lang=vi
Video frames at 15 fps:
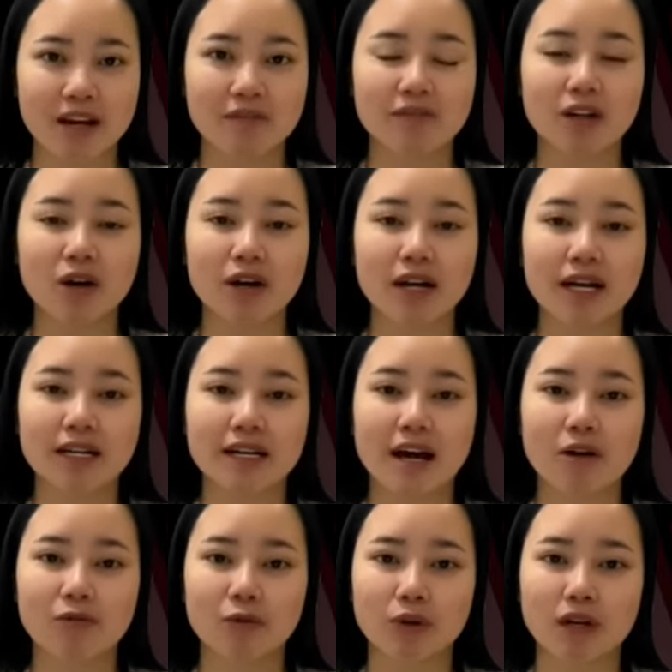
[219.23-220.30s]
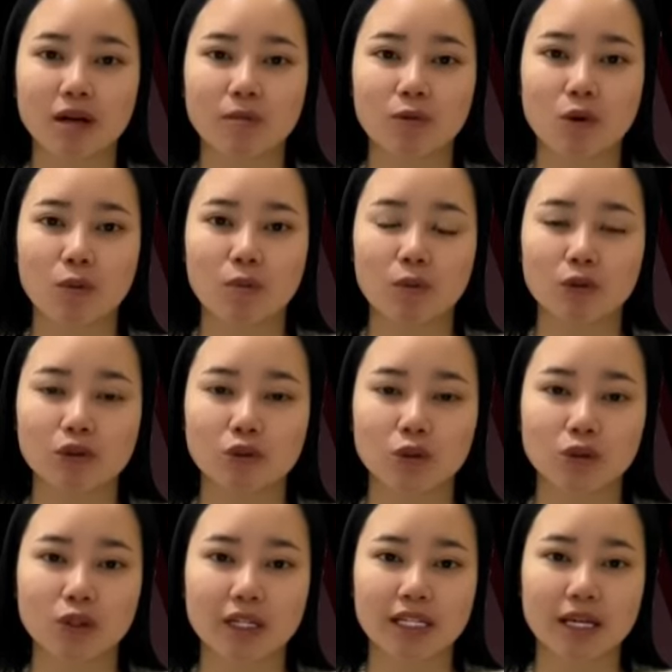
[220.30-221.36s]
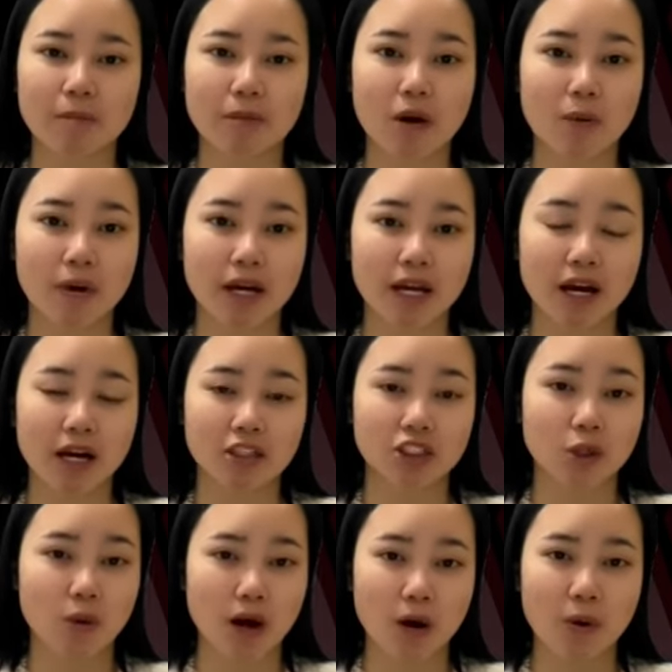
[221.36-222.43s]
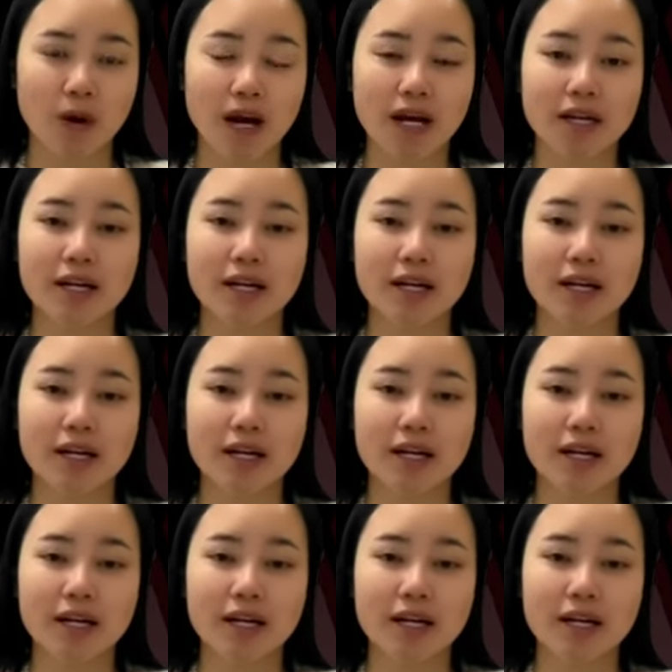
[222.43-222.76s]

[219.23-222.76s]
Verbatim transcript: Viconex đang phối hợp cùng một số doanh nghiệp công nghệ ở châu Âu